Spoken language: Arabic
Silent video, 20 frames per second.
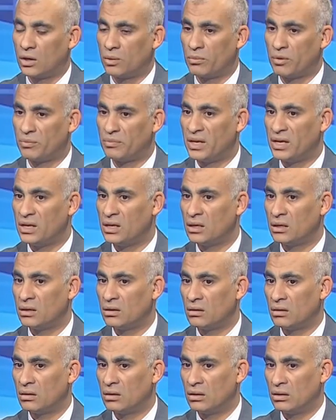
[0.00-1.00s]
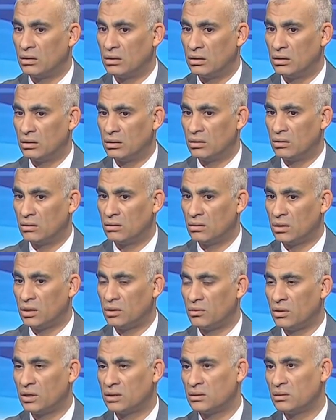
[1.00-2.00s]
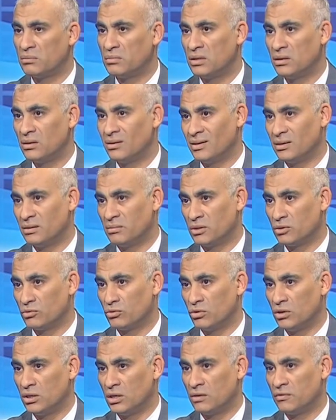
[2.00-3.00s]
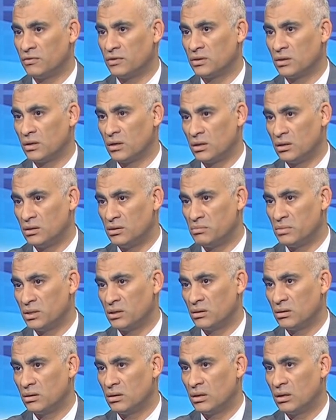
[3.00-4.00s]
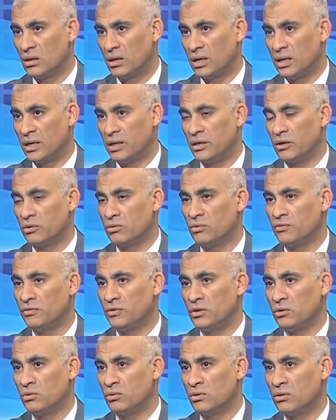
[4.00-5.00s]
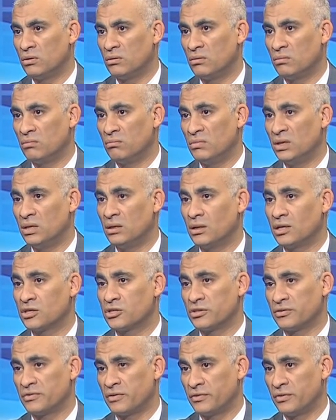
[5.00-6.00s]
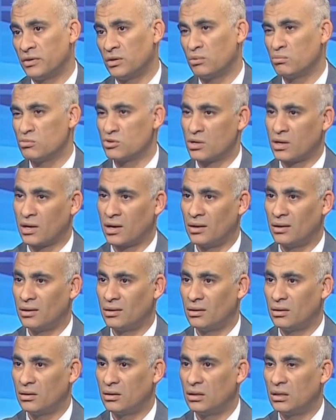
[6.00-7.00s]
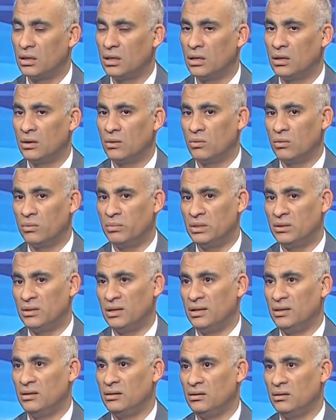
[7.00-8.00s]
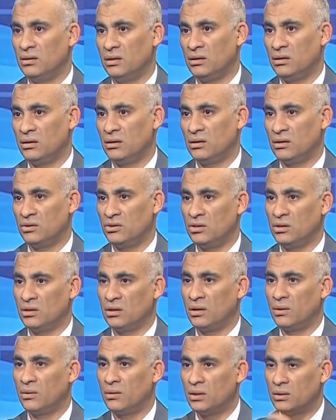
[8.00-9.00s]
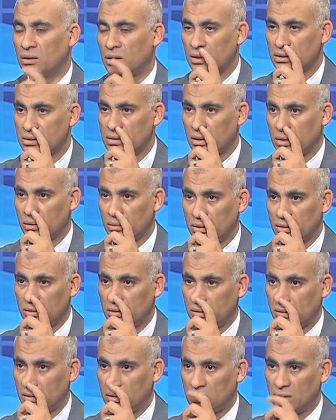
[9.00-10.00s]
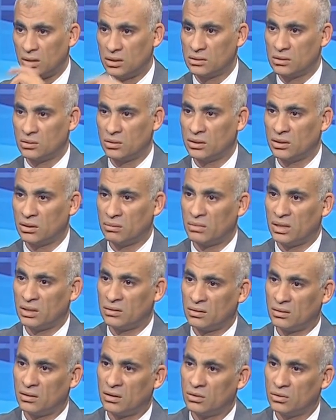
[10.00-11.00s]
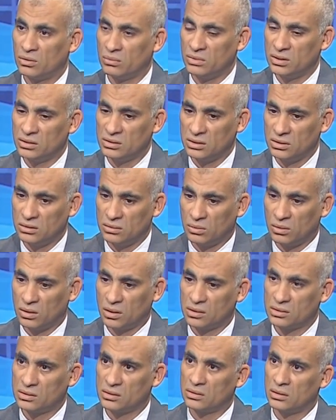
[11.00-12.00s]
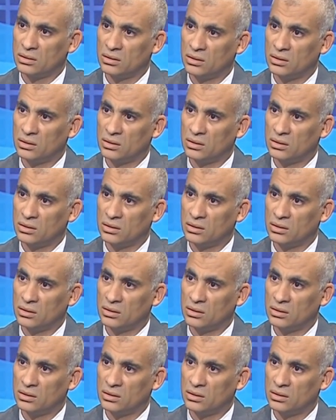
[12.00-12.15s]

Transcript: مبدئيا نحن نعتمد اعتماد كلي على الفترة القادمة على أن يكون في نوع من الشفافية والمصارحة وبالتالي احنا قضينا حوالي ثلاث سنوات الثلاث سنوات عمال التضخم يزيد وخاصة